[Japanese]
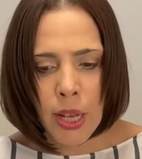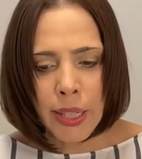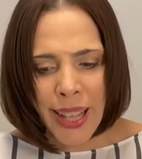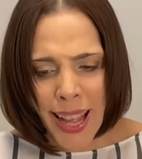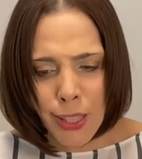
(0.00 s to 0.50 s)

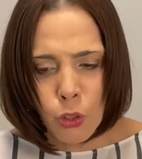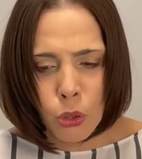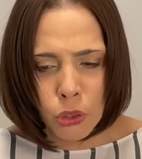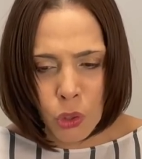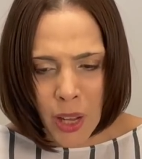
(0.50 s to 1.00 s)
韓
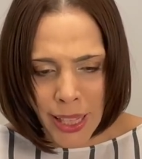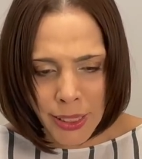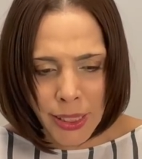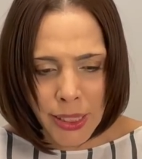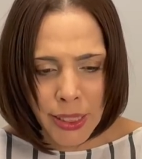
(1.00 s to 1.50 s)
国の
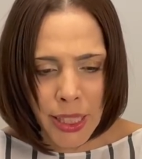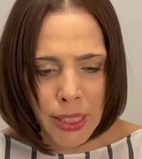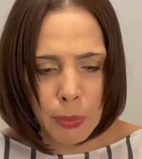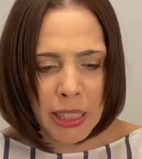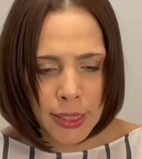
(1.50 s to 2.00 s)
反日が
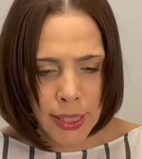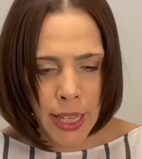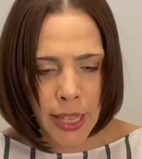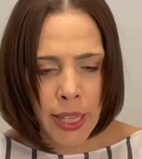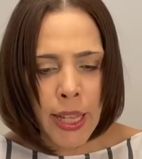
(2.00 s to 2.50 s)
邪魔し
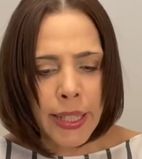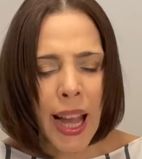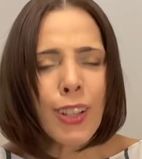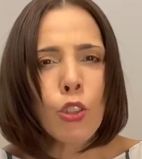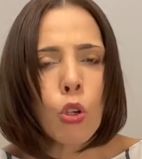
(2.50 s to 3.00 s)
て、
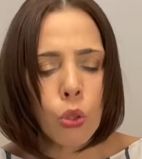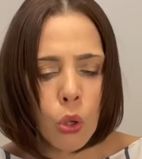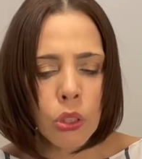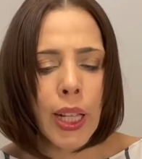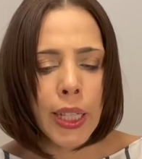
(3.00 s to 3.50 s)
韓国
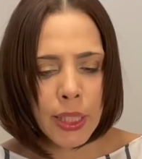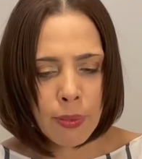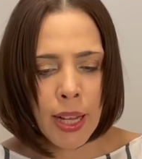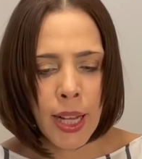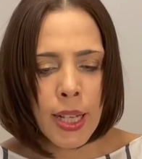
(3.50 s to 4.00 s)
国内で
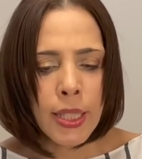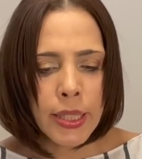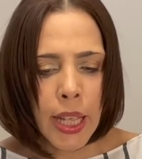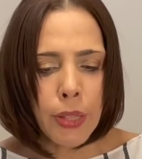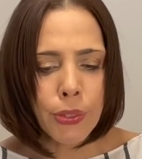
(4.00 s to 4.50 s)
は
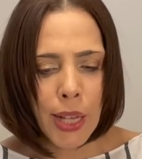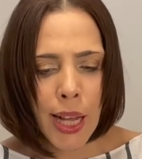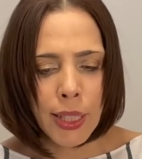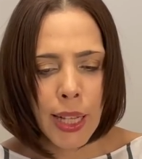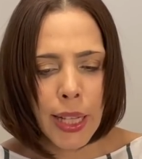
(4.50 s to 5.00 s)
政府
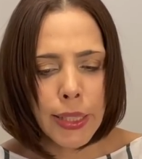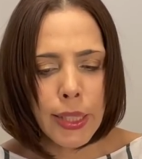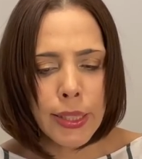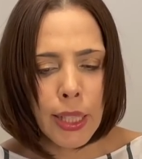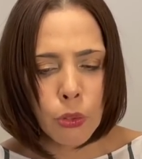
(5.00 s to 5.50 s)
が解
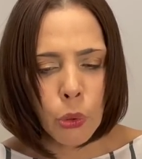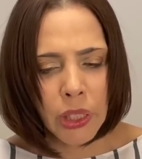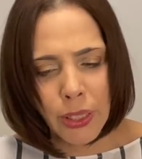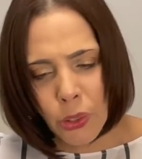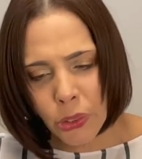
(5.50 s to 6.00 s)
決策を
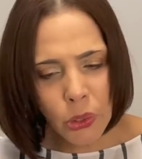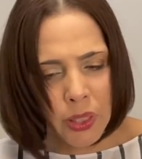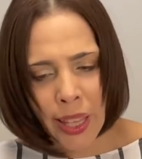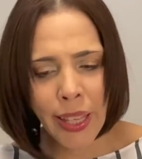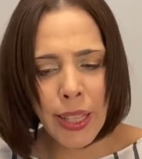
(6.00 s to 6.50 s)
いろいろ
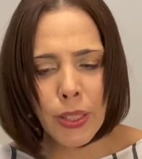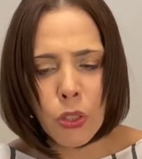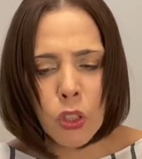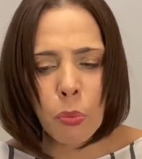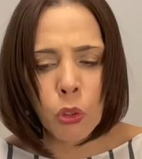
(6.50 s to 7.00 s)
提案
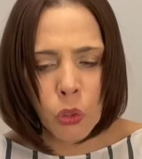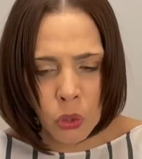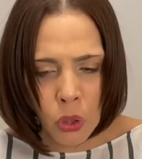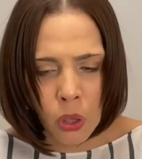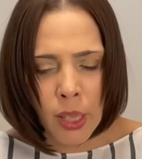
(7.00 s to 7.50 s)
するもの
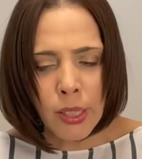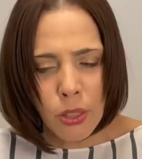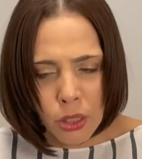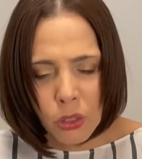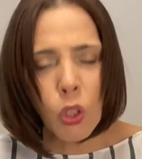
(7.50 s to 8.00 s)
の、
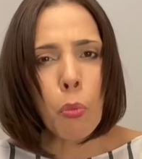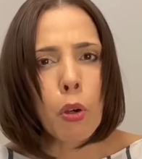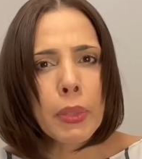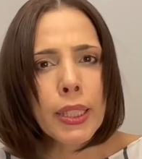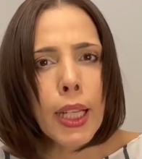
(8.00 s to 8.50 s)
ずっと
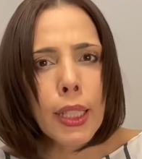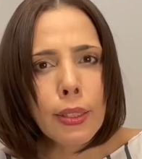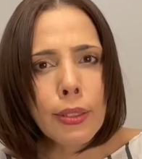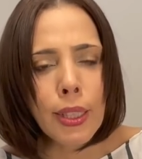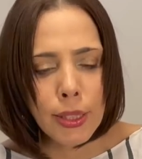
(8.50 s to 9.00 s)
揉めてい
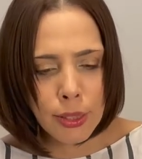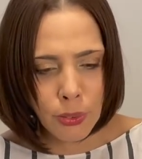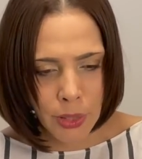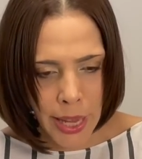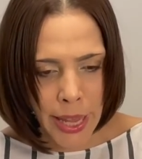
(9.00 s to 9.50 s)
るんです
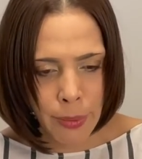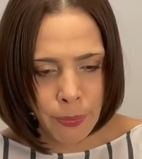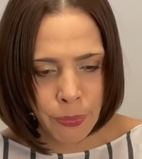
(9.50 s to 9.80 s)
よね。